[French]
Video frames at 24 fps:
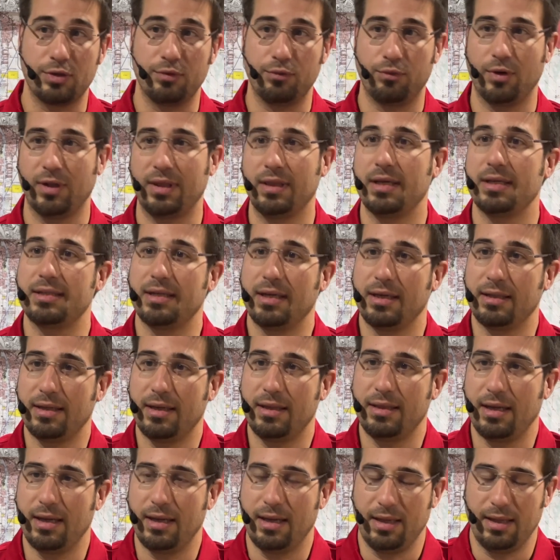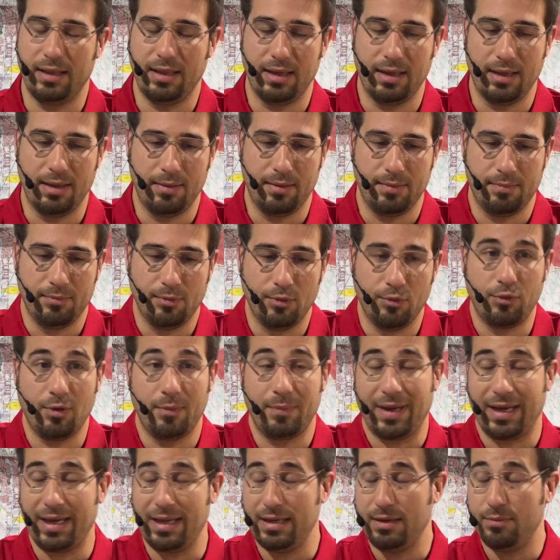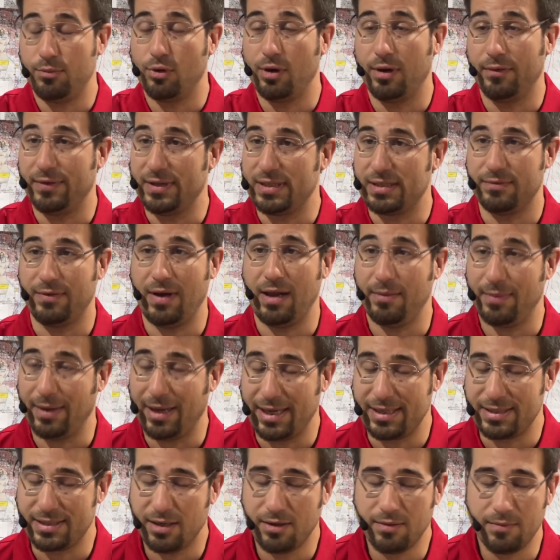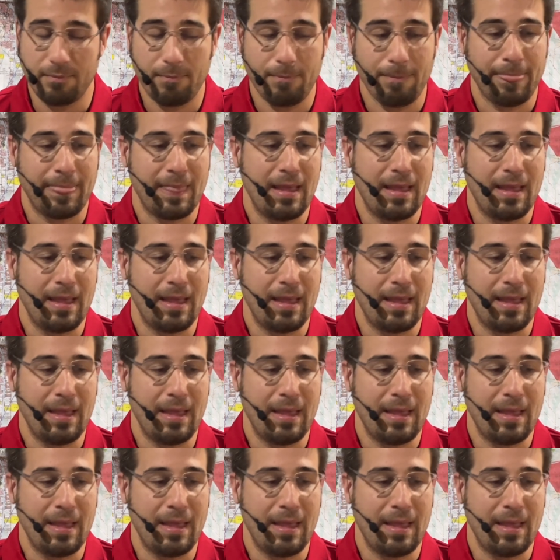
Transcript: une fois de temps en temps, une fois par année pour le festival, par exemple.